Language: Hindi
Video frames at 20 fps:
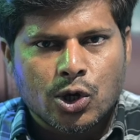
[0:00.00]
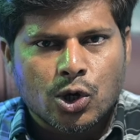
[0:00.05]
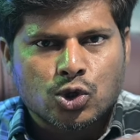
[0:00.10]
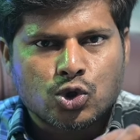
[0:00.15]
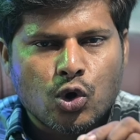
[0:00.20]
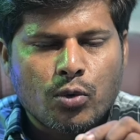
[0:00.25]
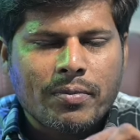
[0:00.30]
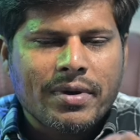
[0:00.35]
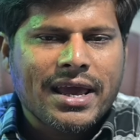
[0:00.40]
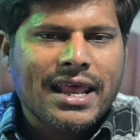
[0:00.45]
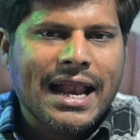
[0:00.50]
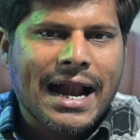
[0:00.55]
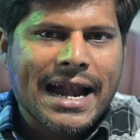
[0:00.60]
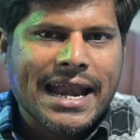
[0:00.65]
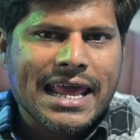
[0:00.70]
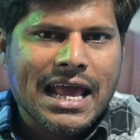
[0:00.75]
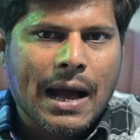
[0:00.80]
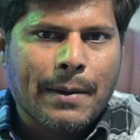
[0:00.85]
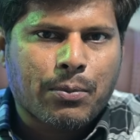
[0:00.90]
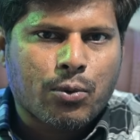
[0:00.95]
जो मेल
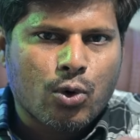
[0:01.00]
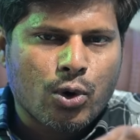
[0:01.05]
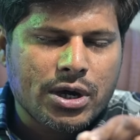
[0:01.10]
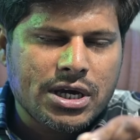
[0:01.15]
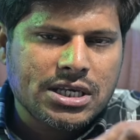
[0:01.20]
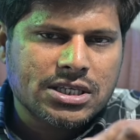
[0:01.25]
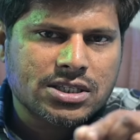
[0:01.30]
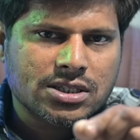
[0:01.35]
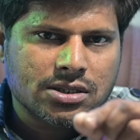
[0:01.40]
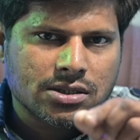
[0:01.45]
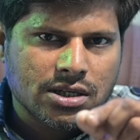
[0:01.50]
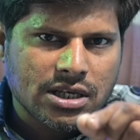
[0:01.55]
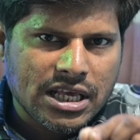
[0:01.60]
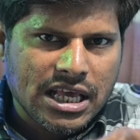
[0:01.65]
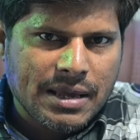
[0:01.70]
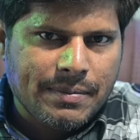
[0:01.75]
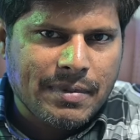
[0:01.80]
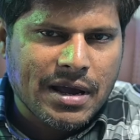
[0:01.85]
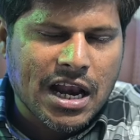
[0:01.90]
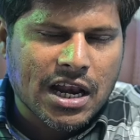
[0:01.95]
आईडी आपको इस
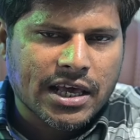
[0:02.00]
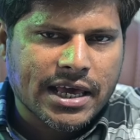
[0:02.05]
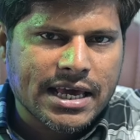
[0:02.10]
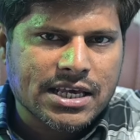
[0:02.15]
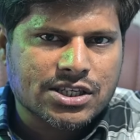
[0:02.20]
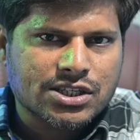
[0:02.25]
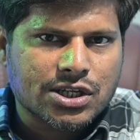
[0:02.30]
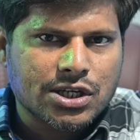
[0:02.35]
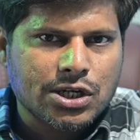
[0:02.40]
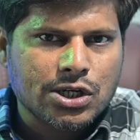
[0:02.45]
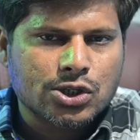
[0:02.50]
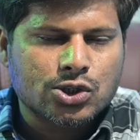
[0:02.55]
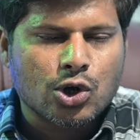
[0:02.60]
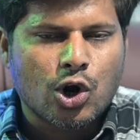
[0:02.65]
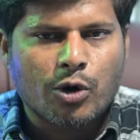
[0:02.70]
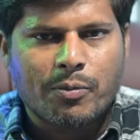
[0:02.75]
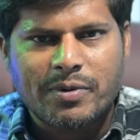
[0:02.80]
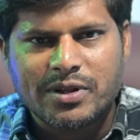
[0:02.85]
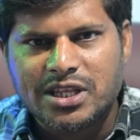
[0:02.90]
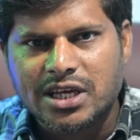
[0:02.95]
ईमेल के स्क्रीन
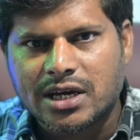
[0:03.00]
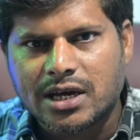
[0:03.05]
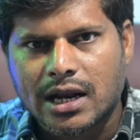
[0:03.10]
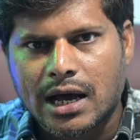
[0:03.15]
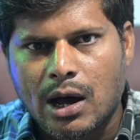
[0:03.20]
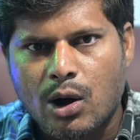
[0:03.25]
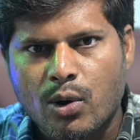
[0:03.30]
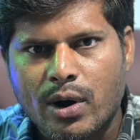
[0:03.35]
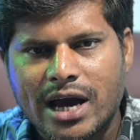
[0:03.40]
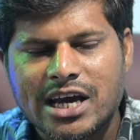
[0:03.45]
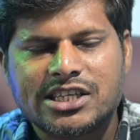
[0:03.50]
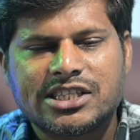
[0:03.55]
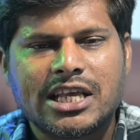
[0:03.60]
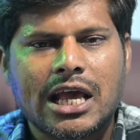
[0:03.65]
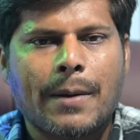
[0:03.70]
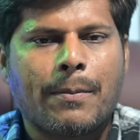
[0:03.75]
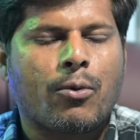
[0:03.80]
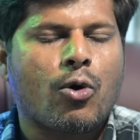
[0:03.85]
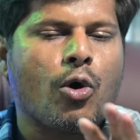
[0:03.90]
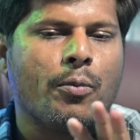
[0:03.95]
शॉट पर दिख रहा होगा इसे
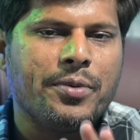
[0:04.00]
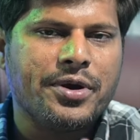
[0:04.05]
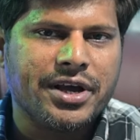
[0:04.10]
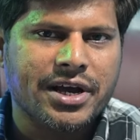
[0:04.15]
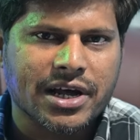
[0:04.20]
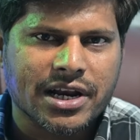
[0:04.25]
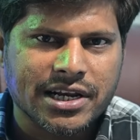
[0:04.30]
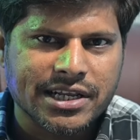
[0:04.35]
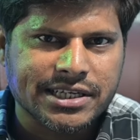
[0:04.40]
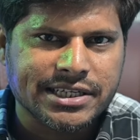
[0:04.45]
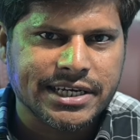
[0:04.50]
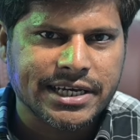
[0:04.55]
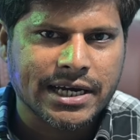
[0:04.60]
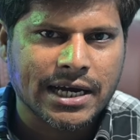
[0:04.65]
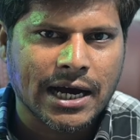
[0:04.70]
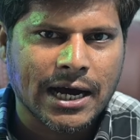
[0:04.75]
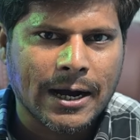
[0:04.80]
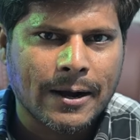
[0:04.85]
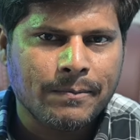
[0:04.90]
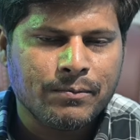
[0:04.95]
आप कॉपी कर
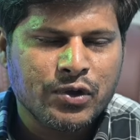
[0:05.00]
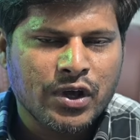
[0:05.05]
लीजिएगा